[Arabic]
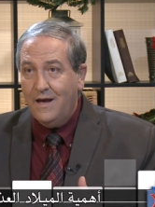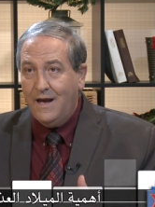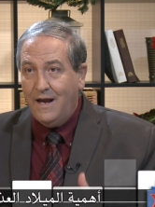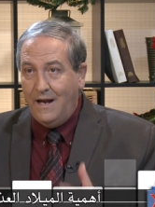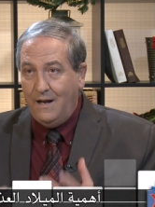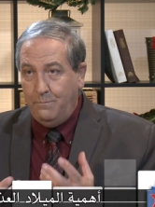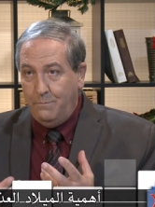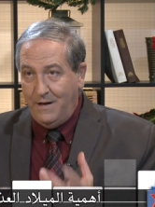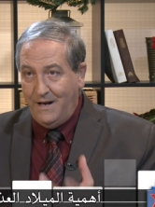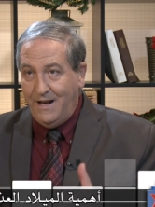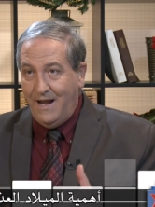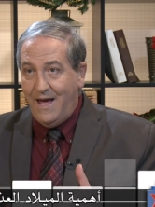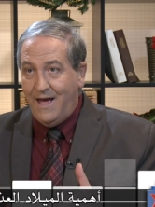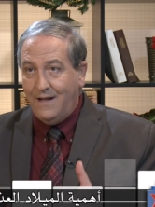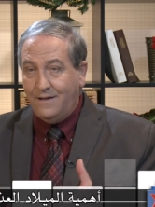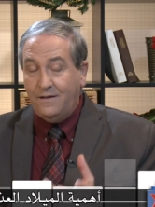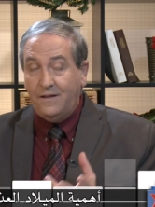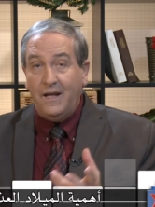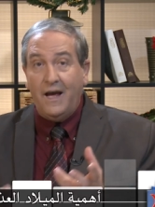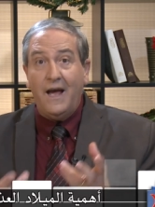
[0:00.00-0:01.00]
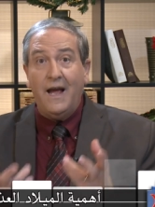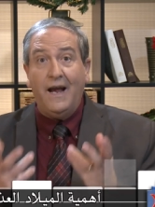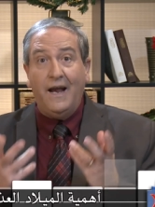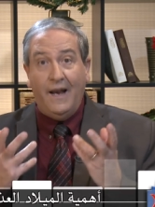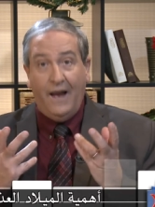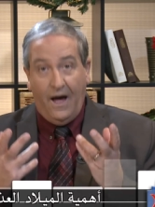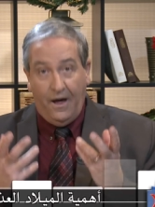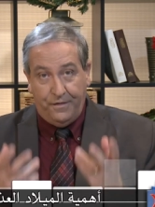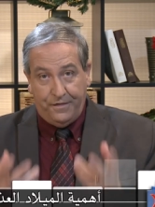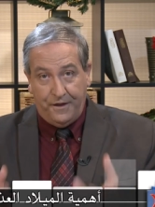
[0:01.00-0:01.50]
الميلاد
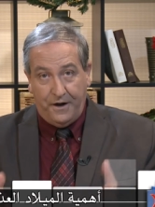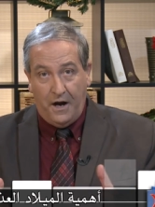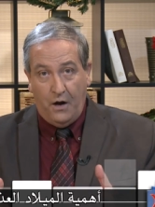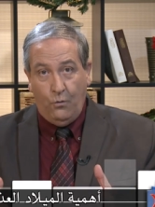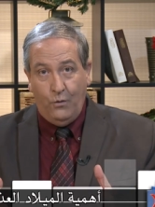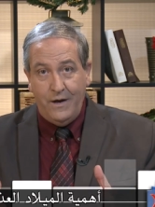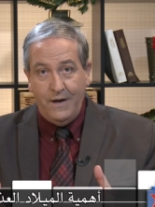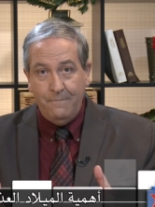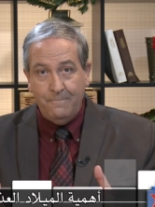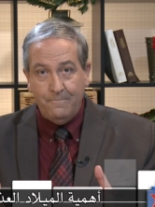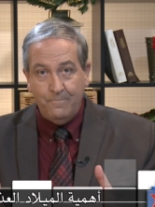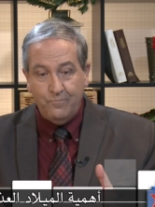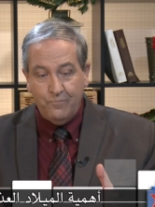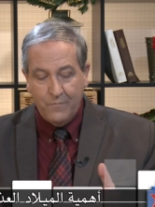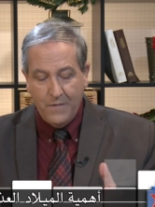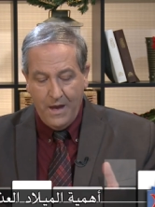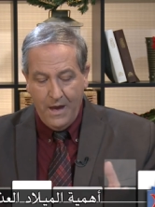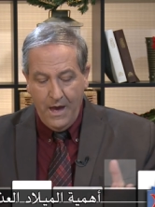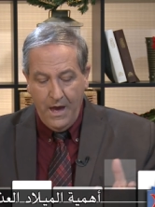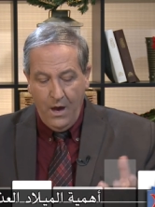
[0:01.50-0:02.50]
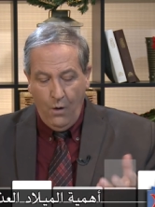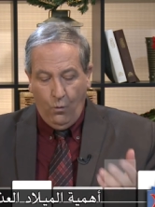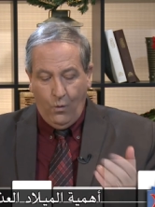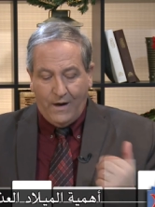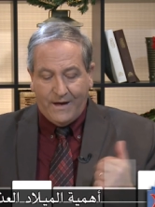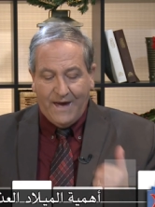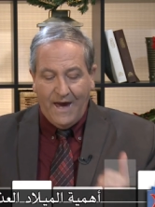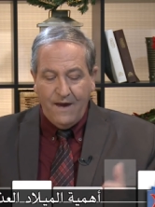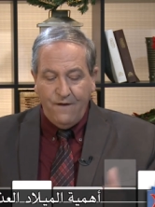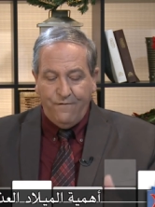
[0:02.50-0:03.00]
العذراوي
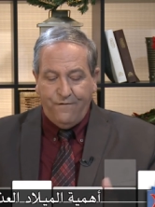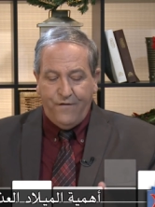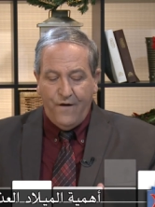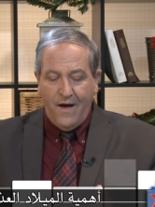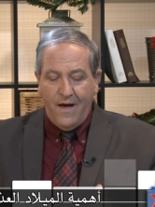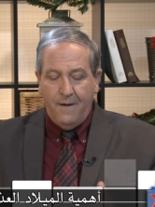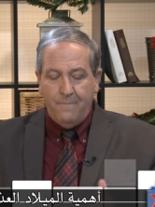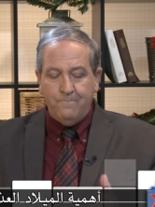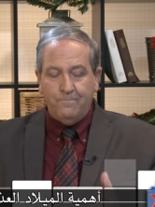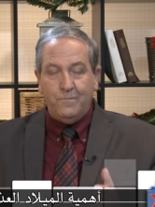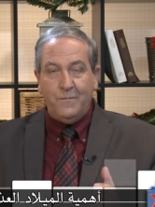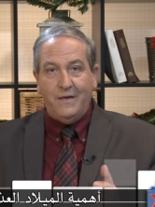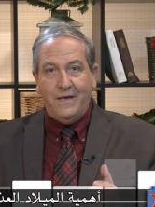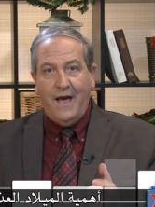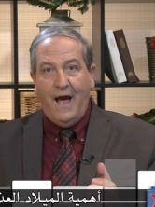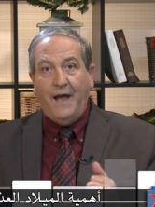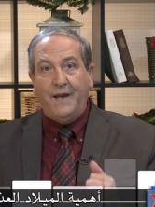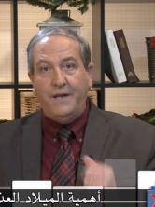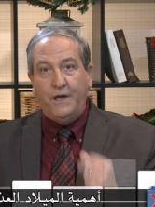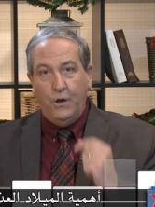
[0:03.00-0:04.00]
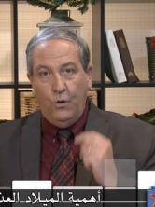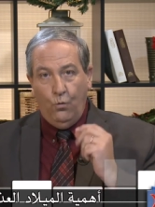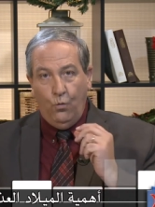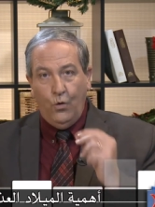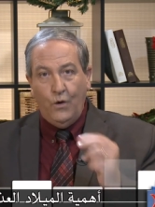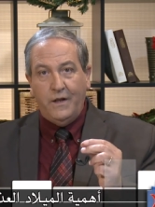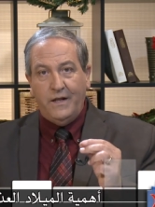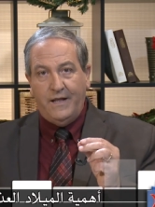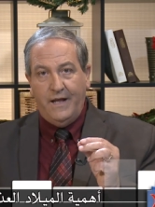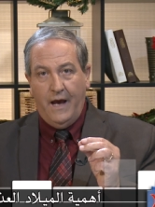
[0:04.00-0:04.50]
وكيف يعني
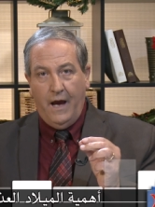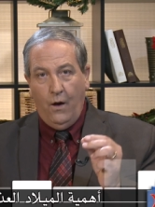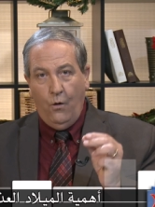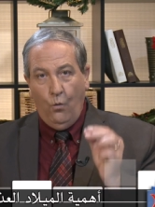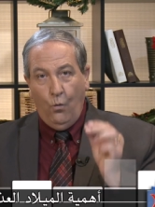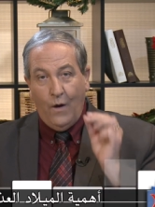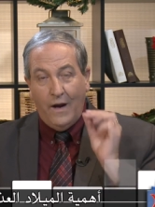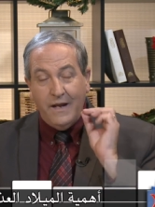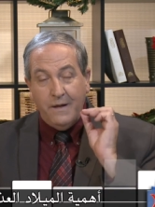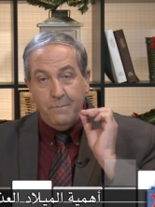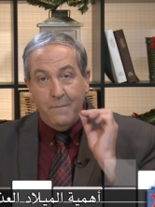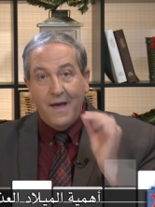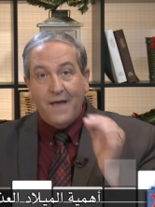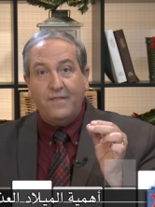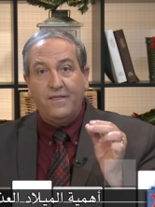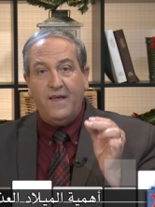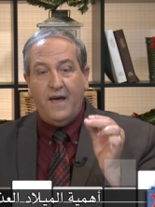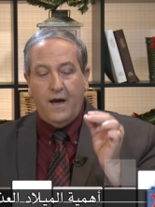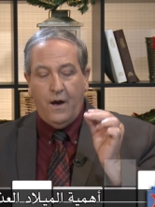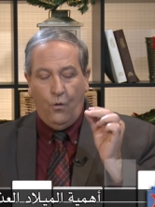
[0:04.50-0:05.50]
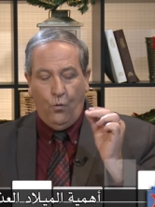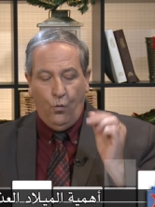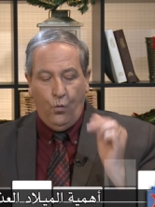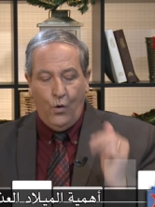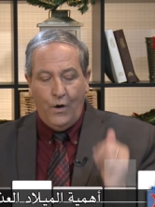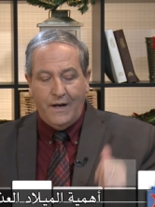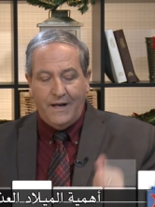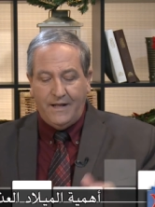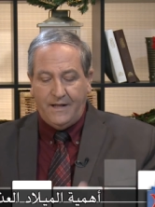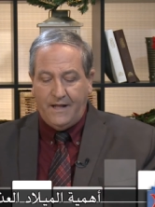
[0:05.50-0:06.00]
ولد ولماذا
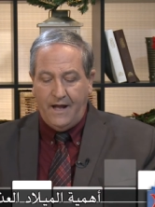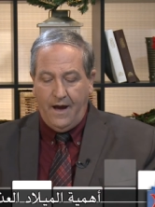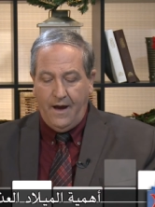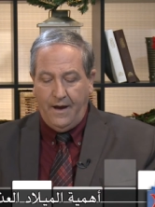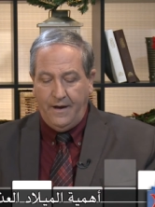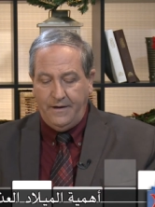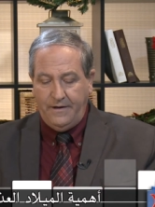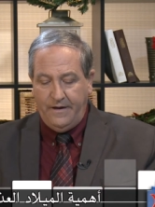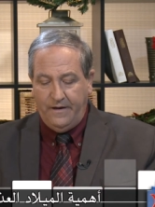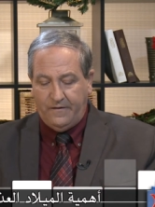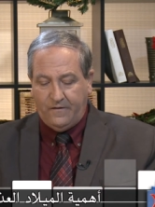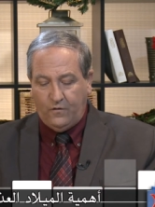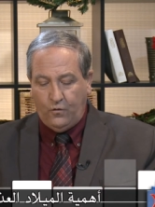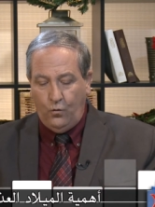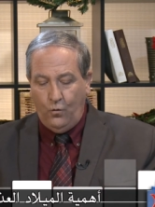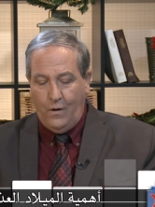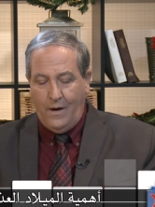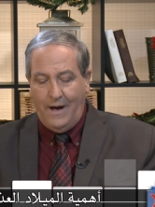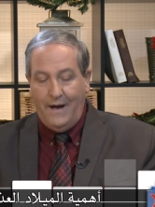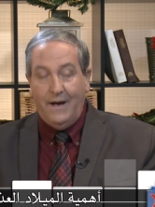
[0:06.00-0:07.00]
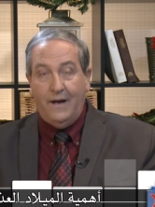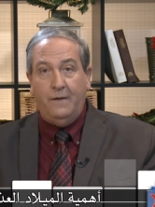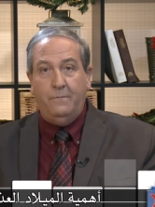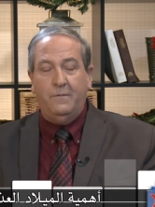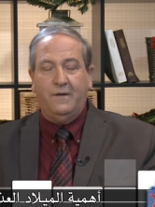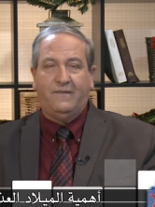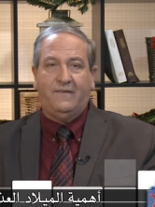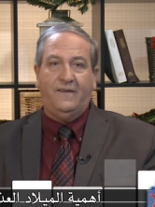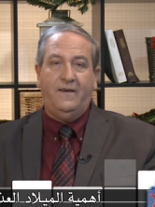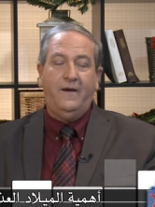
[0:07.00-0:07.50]
ولد يسوع
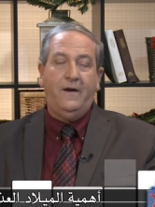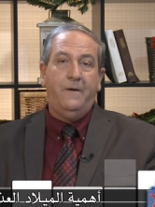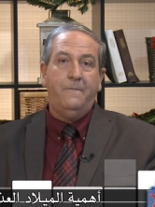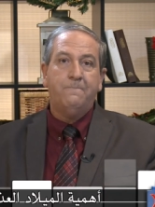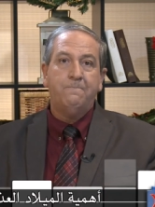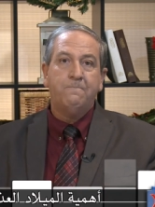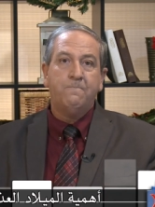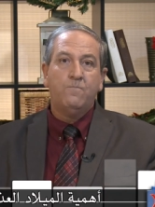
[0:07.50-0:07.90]
المسيح